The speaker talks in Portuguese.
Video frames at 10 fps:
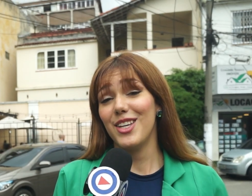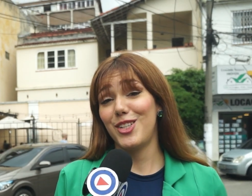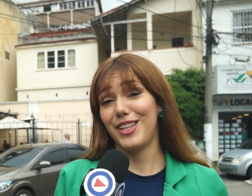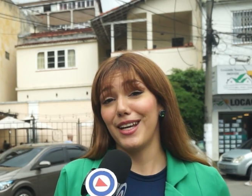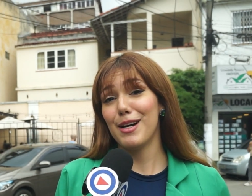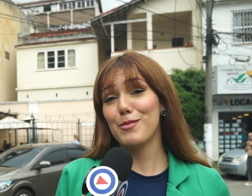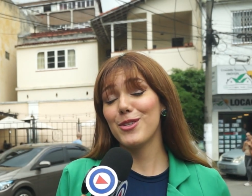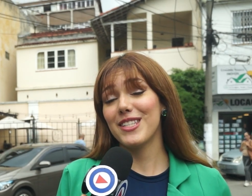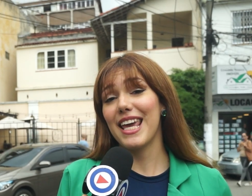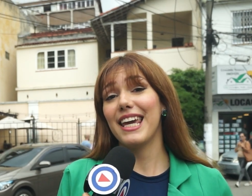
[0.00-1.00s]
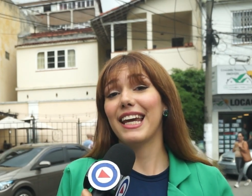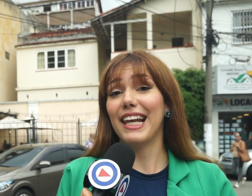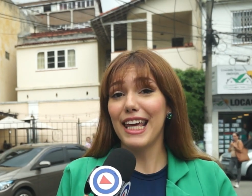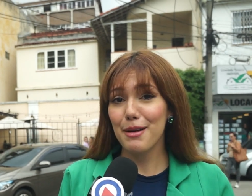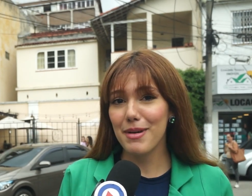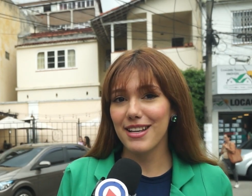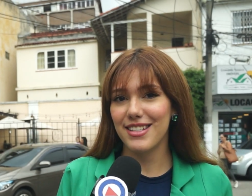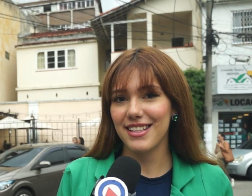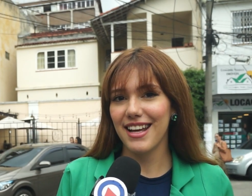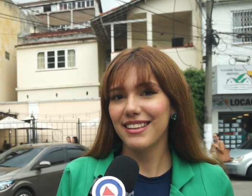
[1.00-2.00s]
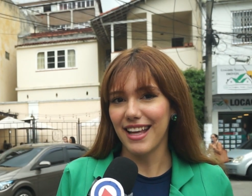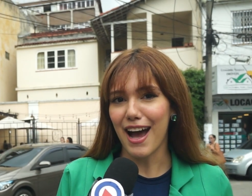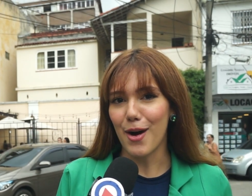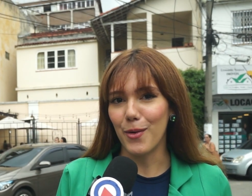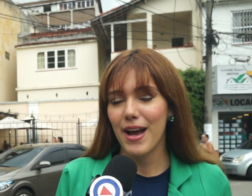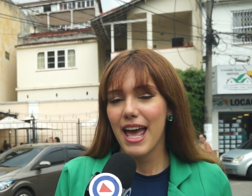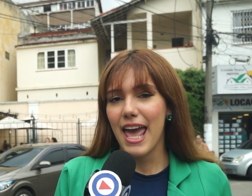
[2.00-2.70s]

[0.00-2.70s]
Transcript: Estamos em clima de Natal,